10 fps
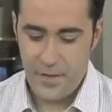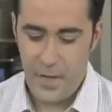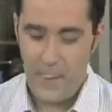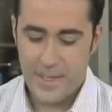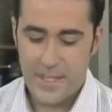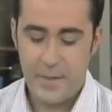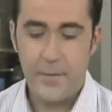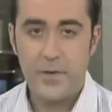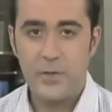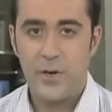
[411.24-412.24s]
vamos dar uma passada
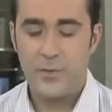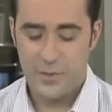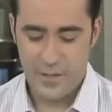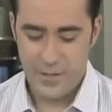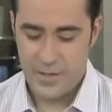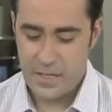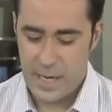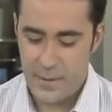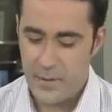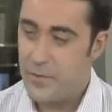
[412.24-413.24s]
pelos jogos deste
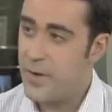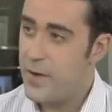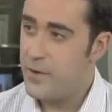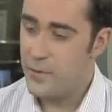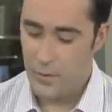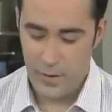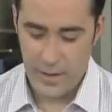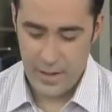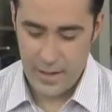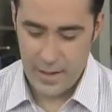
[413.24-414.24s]
sábado, Final
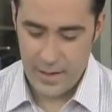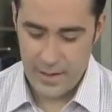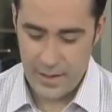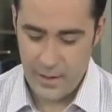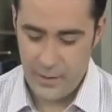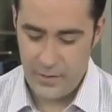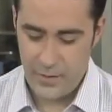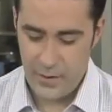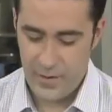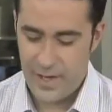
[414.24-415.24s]
Four, eh,
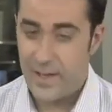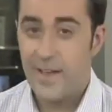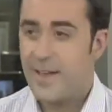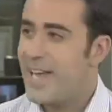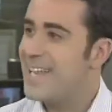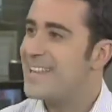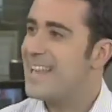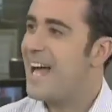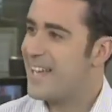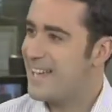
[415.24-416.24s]
Louisville e
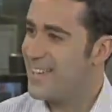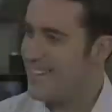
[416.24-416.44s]
Kentucky,